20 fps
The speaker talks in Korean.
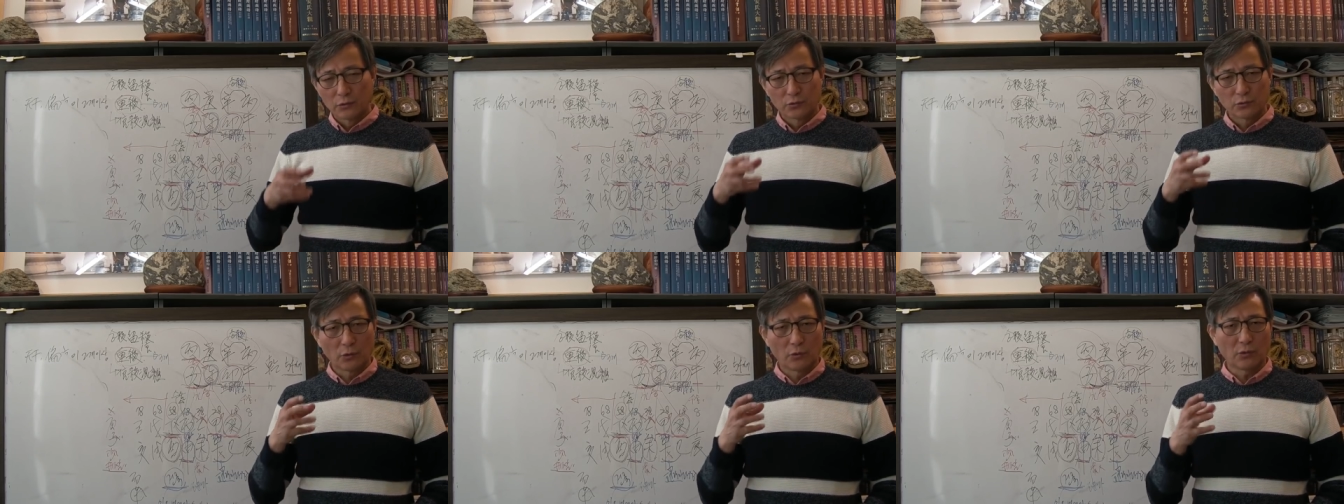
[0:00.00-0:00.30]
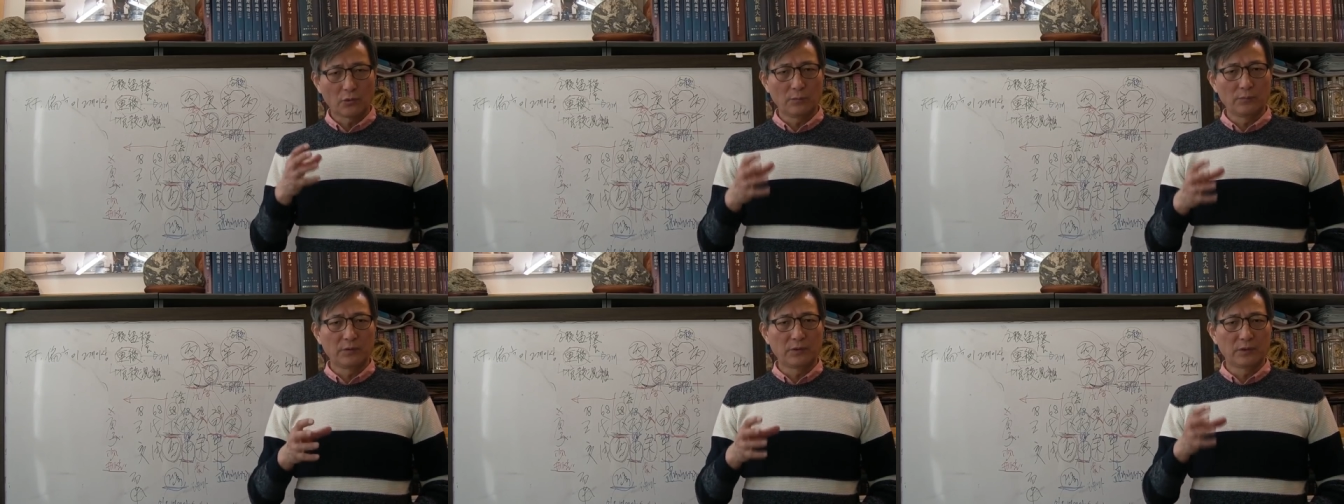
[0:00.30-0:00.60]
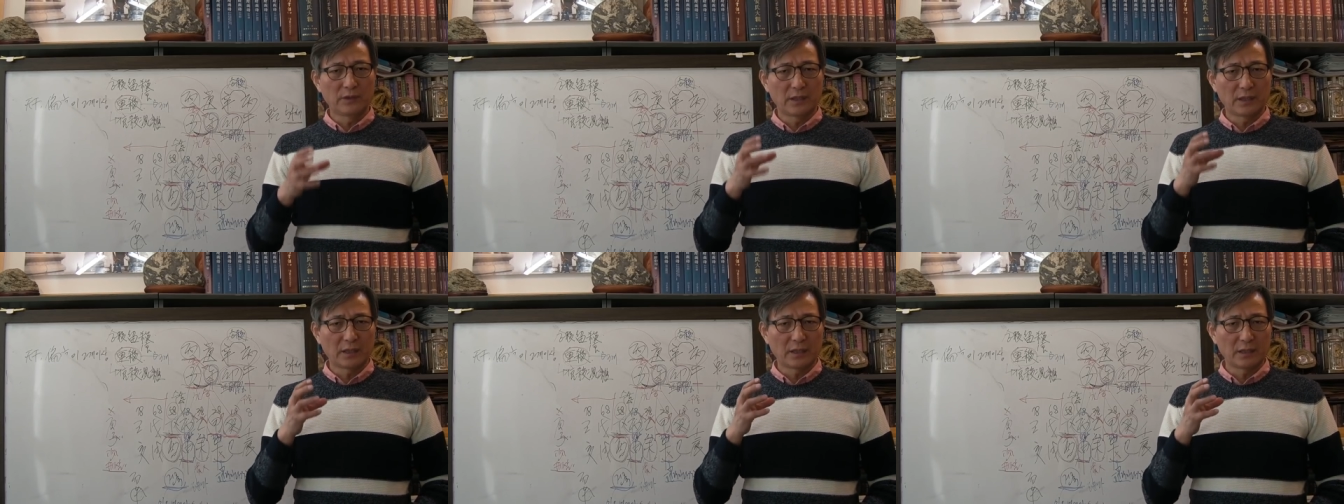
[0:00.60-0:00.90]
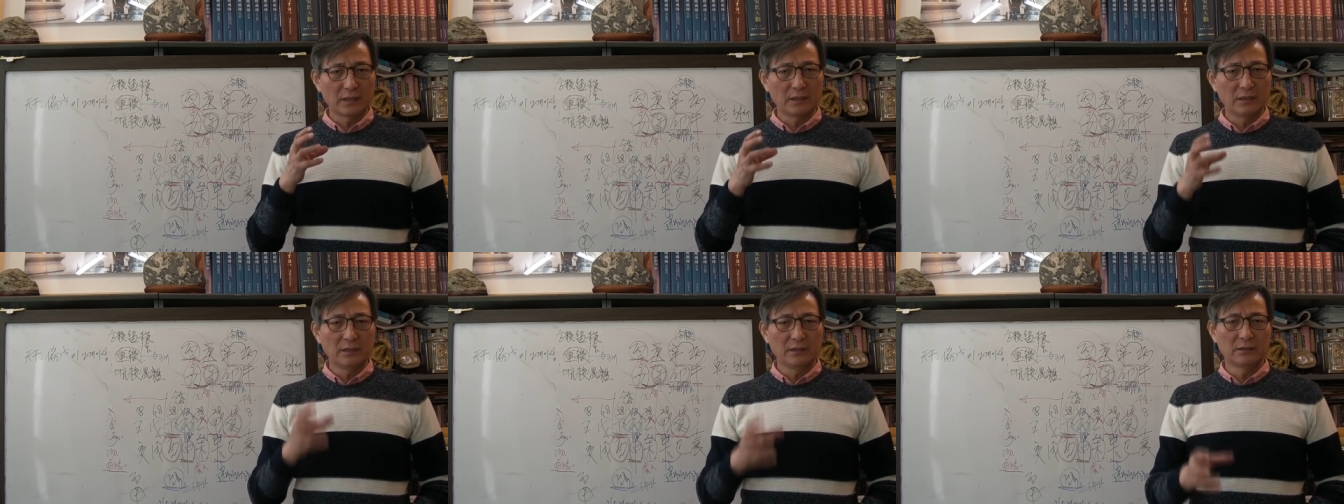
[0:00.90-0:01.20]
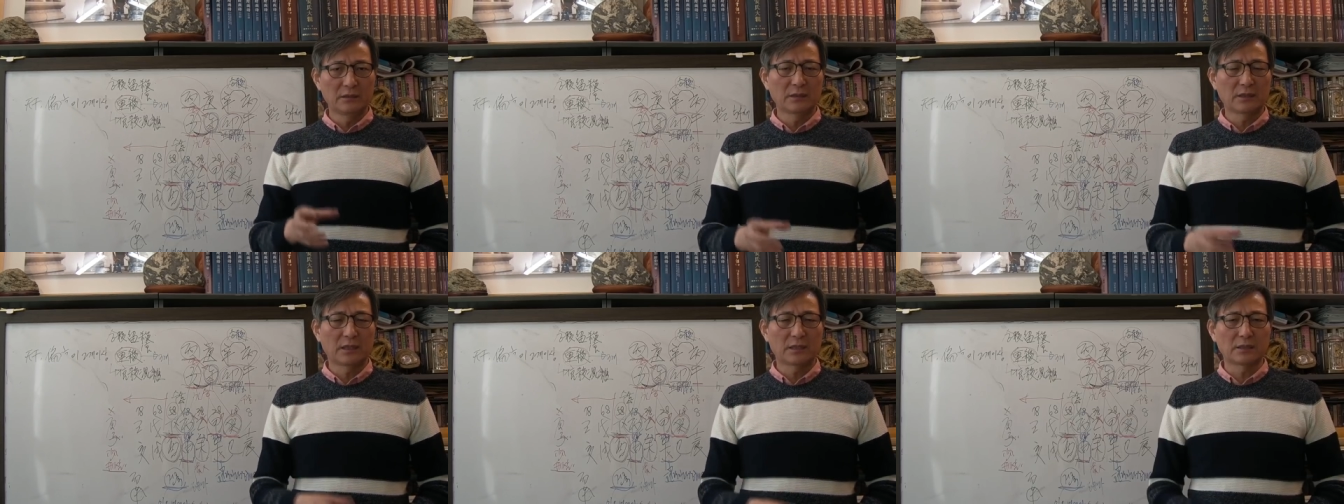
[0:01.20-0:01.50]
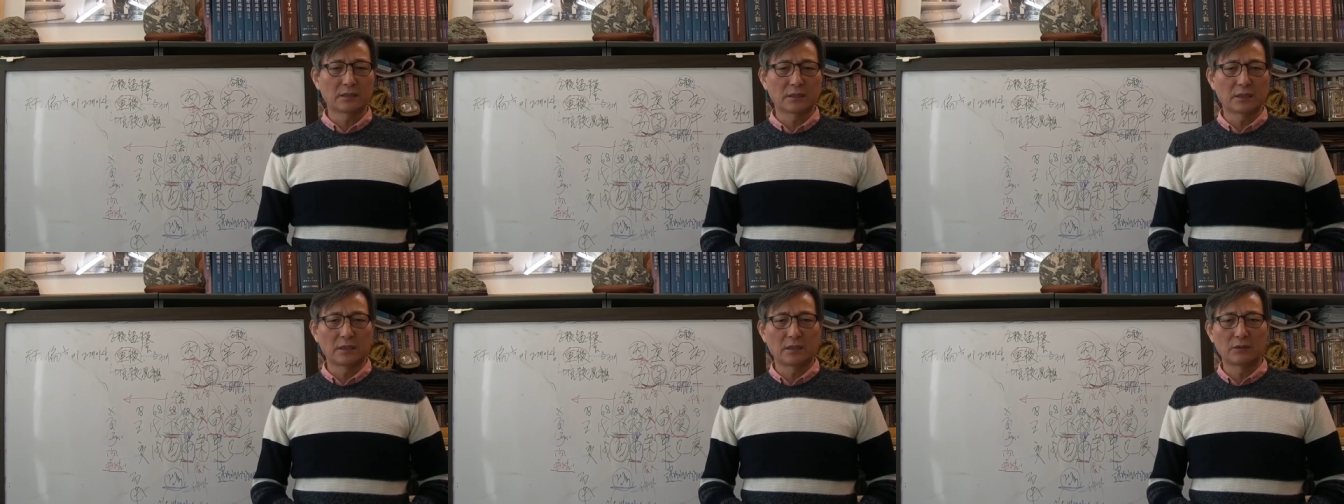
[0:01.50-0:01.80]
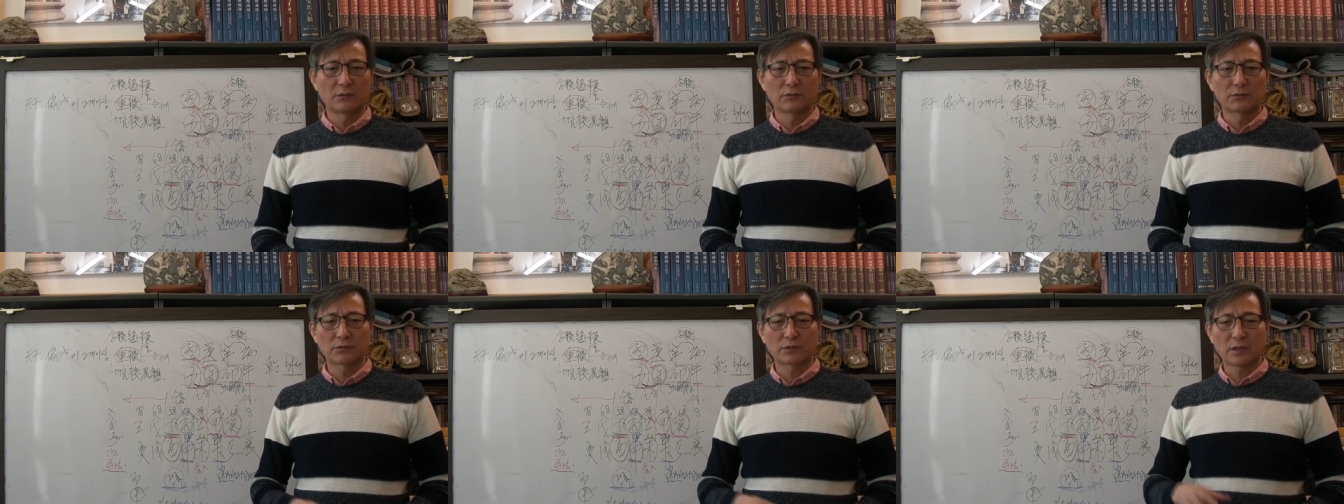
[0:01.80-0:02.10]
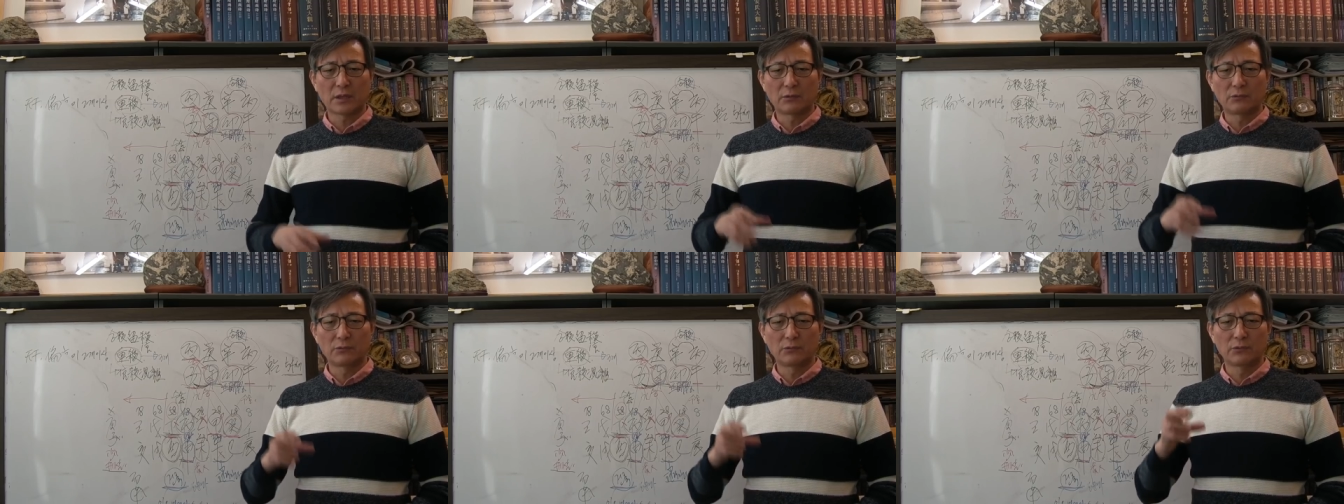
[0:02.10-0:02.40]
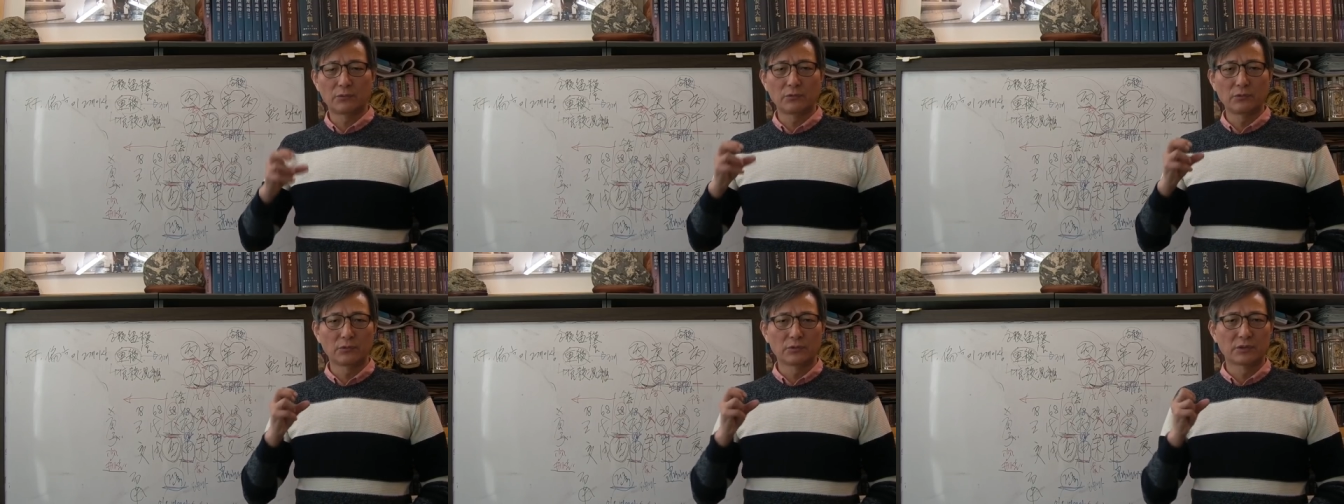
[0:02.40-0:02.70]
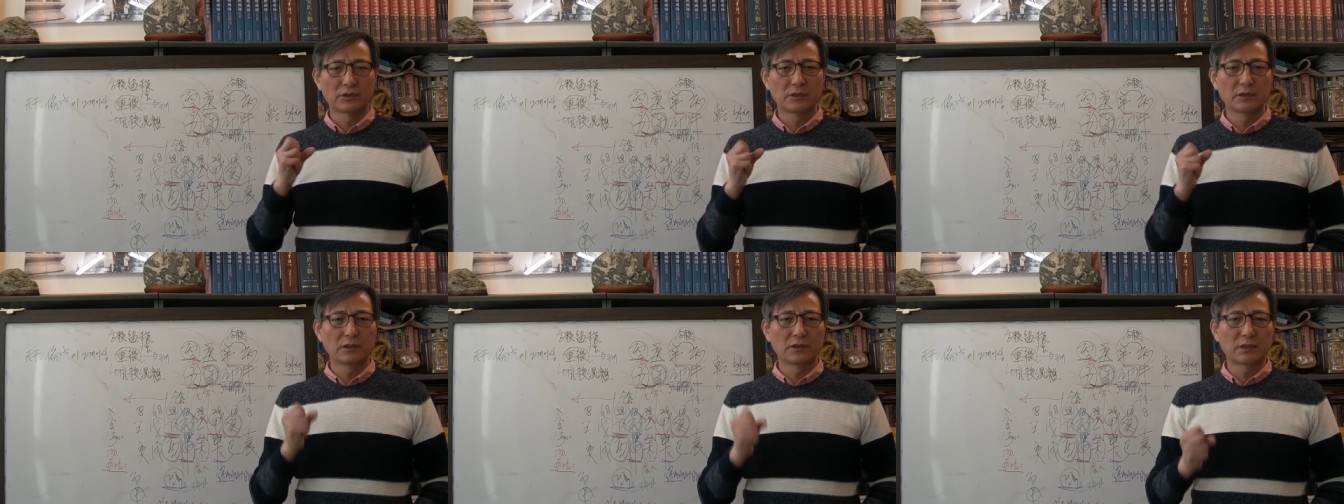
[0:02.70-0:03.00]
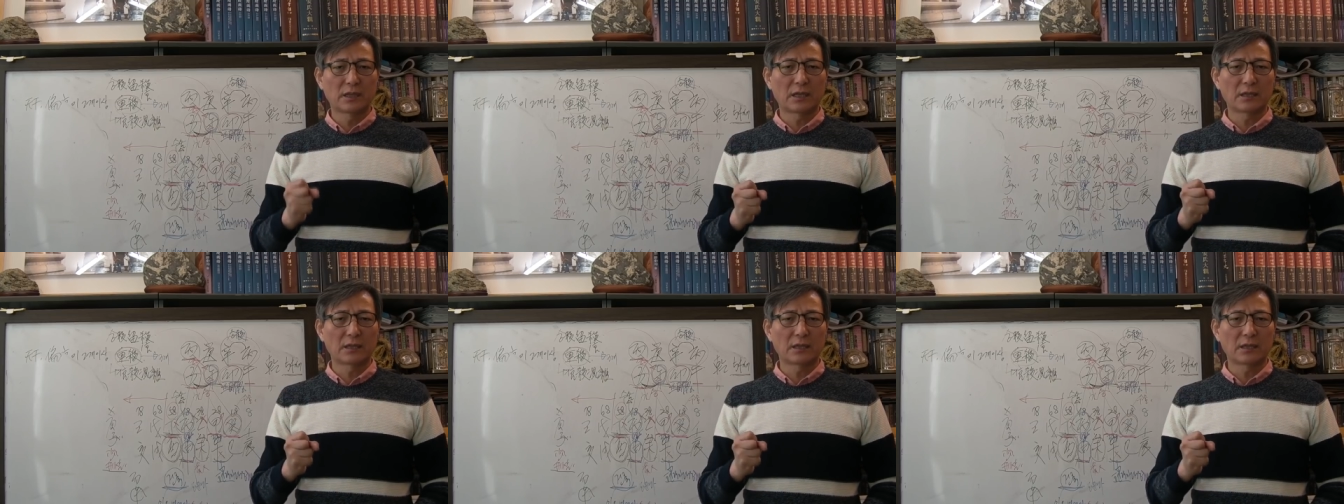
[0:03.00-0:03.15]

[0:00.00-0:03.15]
조금 더 내가 이익을 가져가려고 자꾸 정리를